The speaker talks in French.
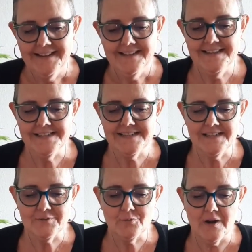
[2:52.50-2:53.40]
Les
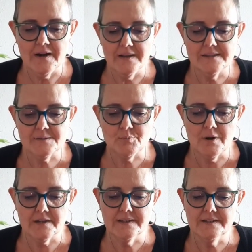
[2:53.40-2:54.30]
étoiles,
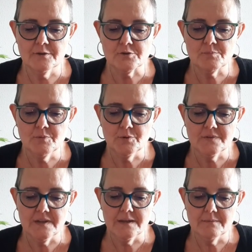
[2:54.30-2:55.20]
espoir, guidance,
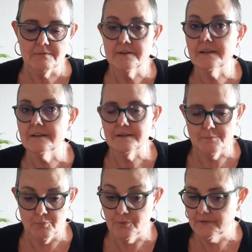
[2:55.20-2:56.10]
beauté. Ouais,
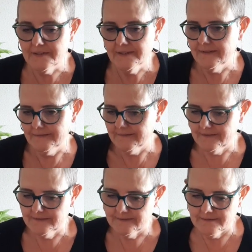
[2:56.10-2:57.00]
beauté.
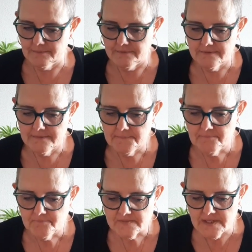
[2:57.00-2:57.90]
Ah,
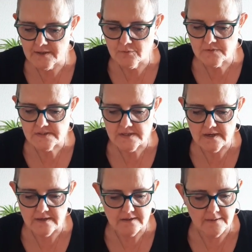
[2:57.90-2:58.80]

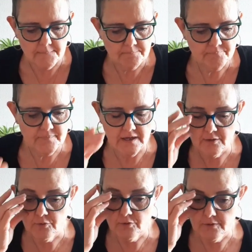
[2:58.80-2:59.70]
55.
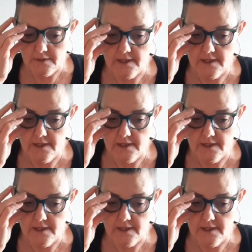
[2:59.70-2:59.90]
D'accord.